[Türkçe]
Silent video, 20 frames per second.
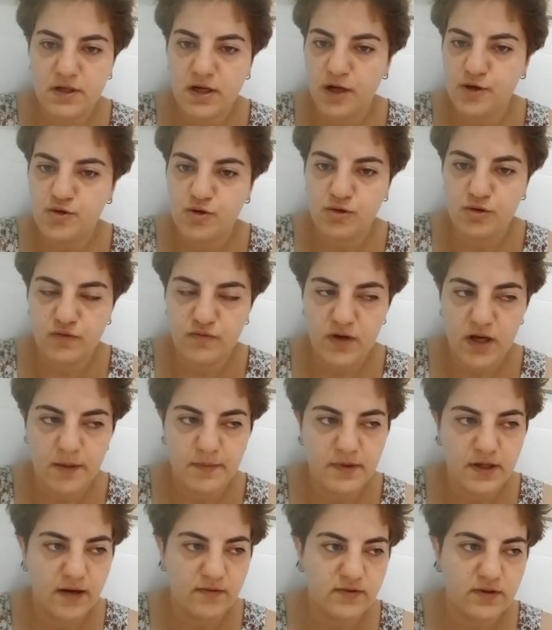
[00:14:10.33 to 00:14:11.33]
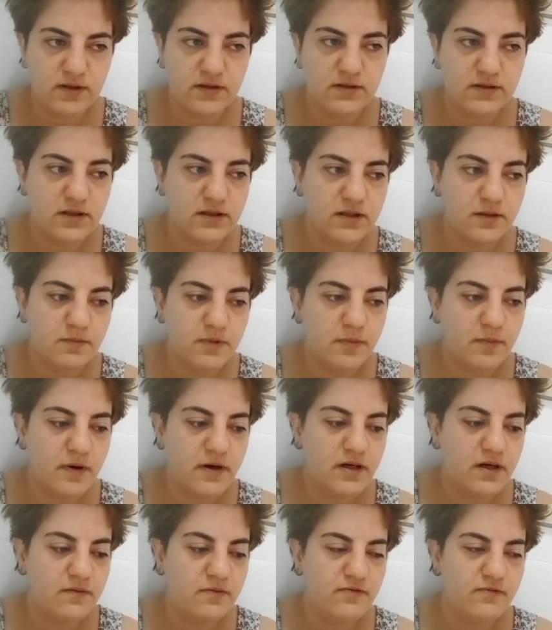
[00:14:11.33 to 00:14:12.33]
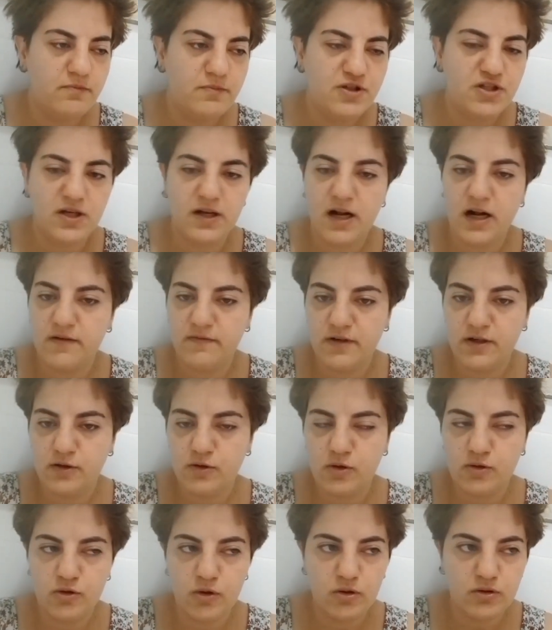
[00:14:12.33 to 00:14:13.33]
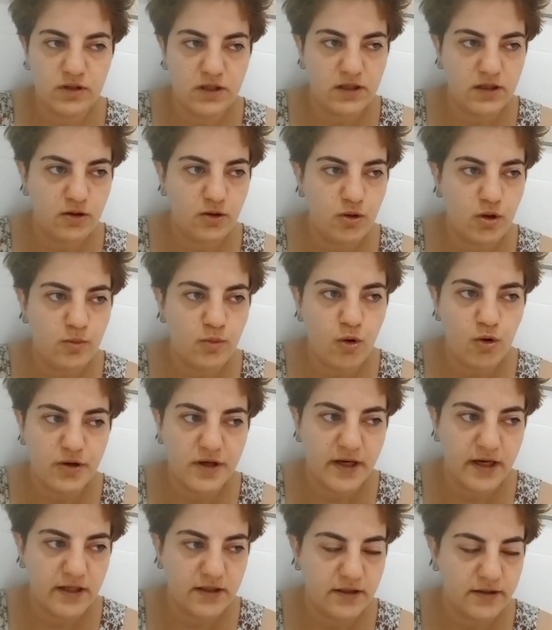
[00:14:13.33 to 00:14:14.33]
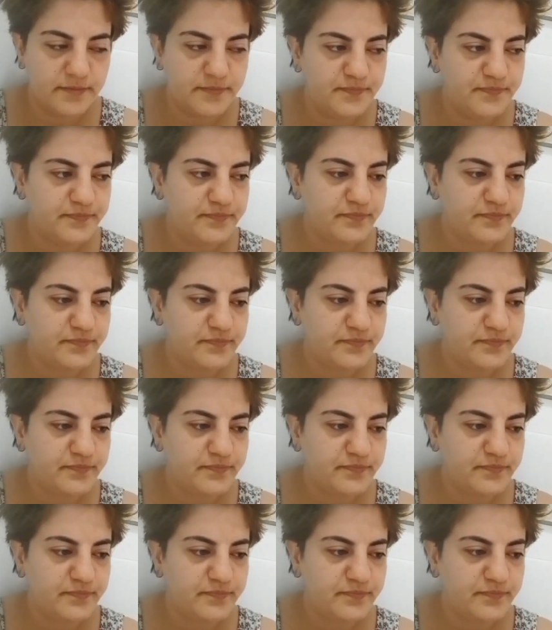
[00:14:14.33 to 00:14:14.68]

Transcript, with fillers: birkaç günlük veya bir haftalık bir para bir şeyler veriliyor gönderiliyor bu okeydi.